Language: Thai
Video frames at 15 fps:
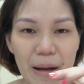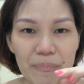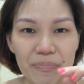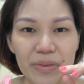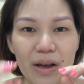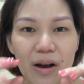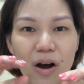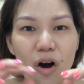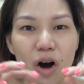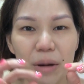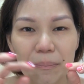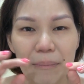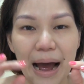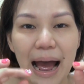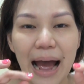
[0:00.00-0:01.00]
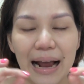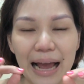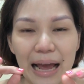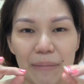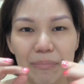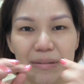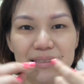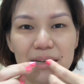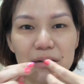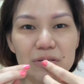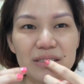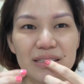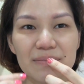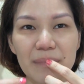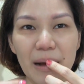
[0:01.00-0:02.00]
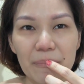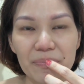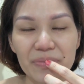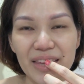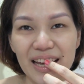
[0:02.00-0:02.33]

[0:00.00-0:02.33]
นแบบอ่อนบางอะ่ะมันจะรู้สึกแบบ